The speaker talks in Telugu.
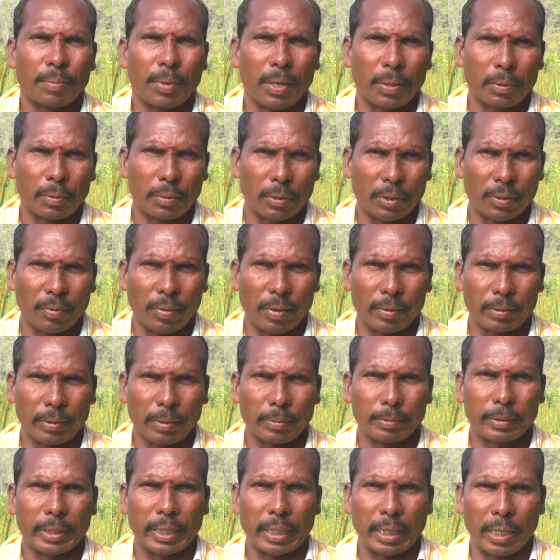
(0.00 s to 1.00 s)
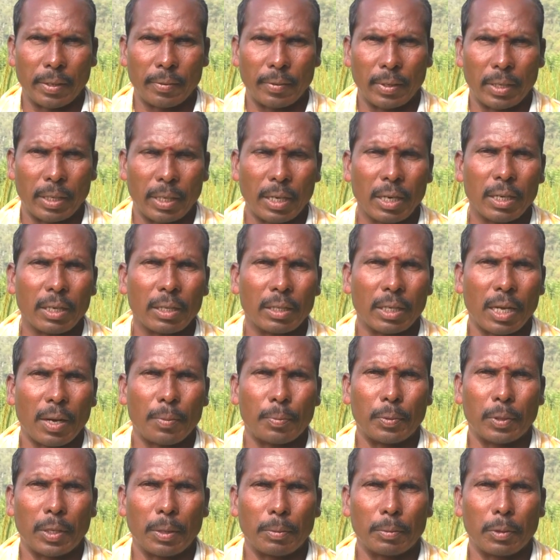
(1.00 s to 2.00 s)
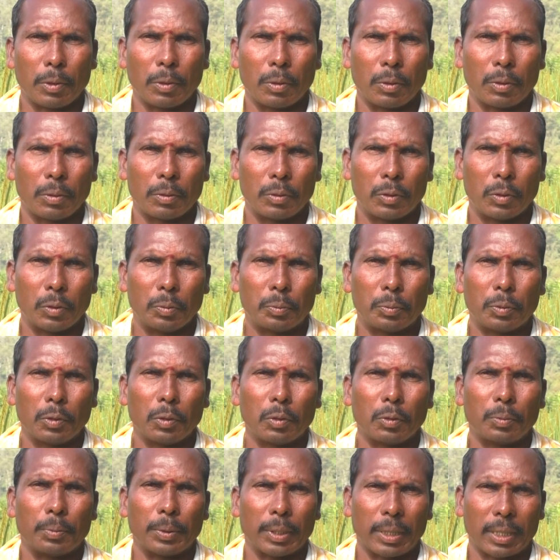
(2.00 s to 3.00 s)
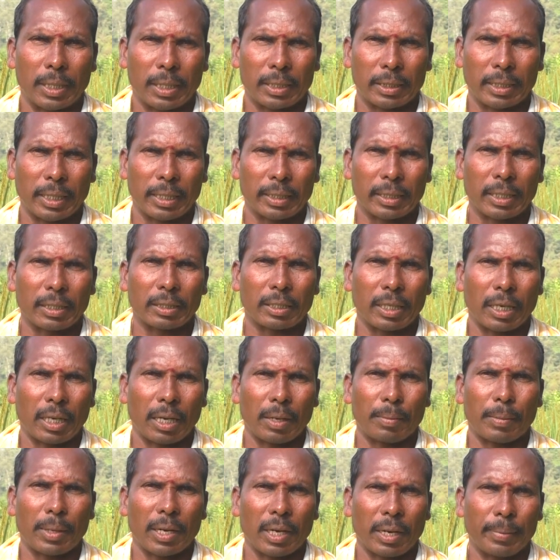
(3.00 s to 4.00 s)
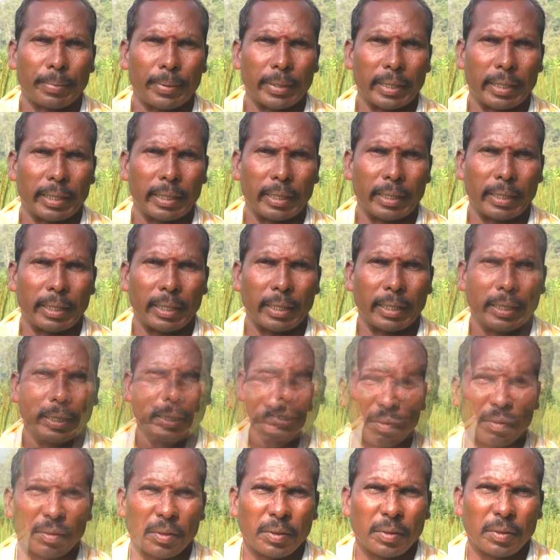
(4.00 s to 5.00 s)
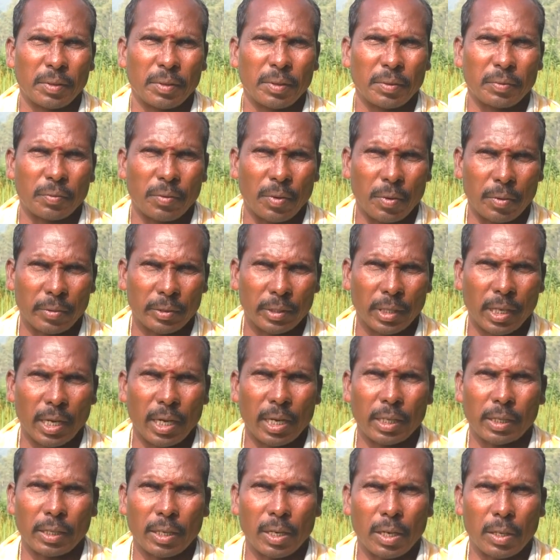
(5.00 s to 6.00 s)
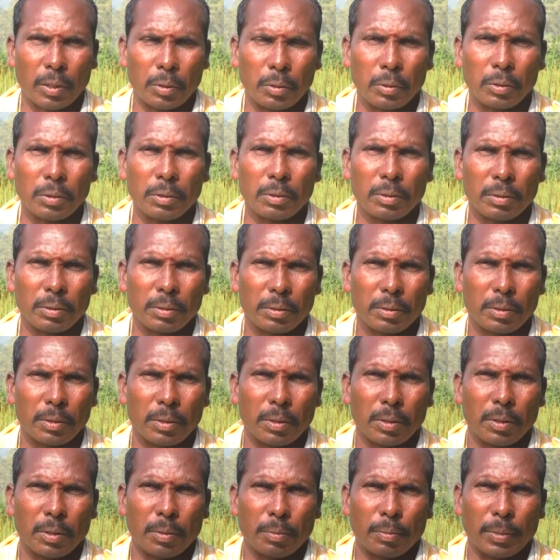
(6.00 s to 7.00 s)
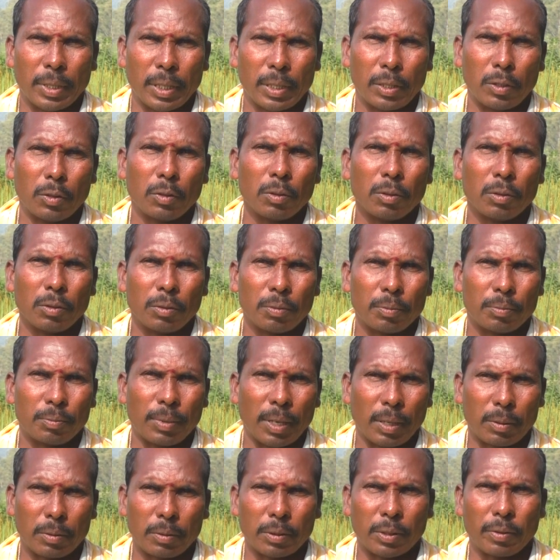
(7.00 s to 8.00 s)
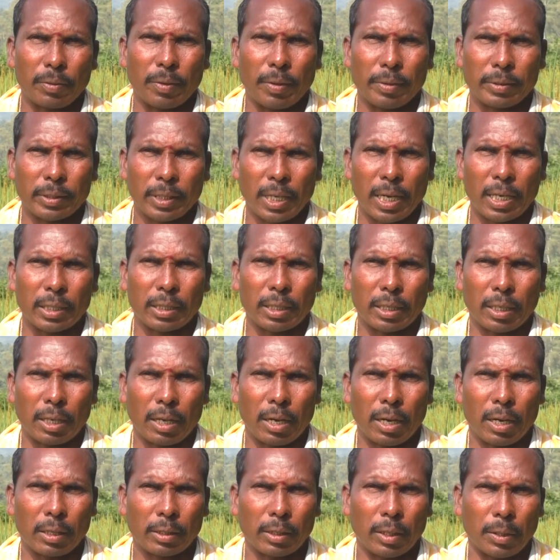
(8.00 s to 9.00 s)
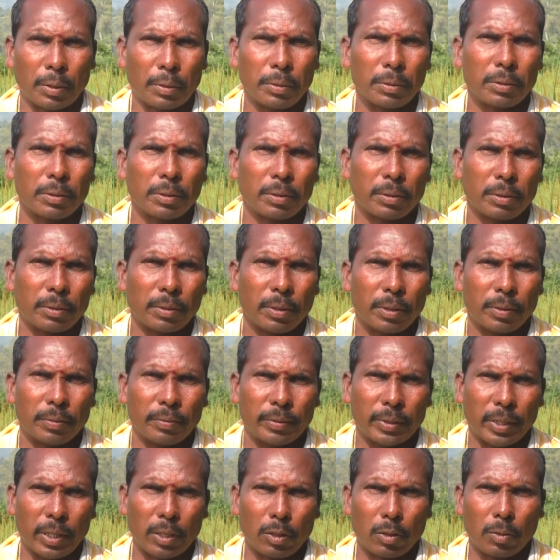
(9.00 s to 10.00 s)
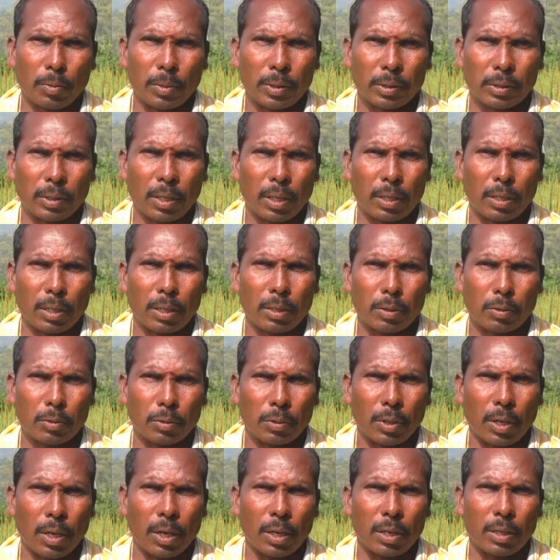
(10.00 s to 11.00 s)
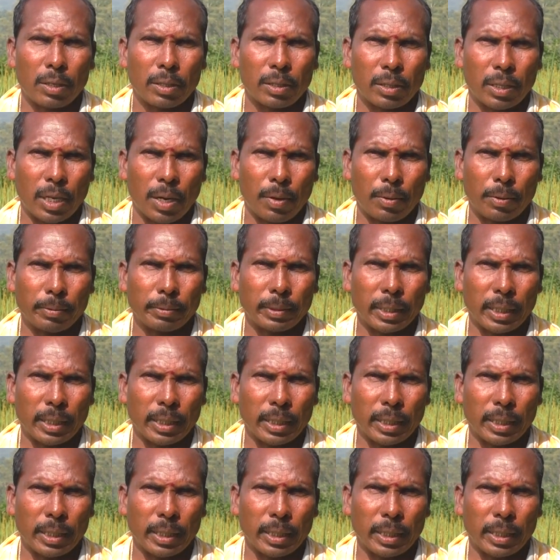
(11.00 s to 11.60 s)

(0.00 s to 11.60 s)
ప్రకృతి వ్యవసాయం చేయడం వలన నా పొలంలో దుబ్బులు పిలకల సంఖ్య చాలా బాగా పెరిగింది వ్యవసాయ అధికారులు మరియు ప్రకృతి వ్యవసాయ సలహాదారు విజయ్ కుమార్ సార్ గారు కూడా రావడం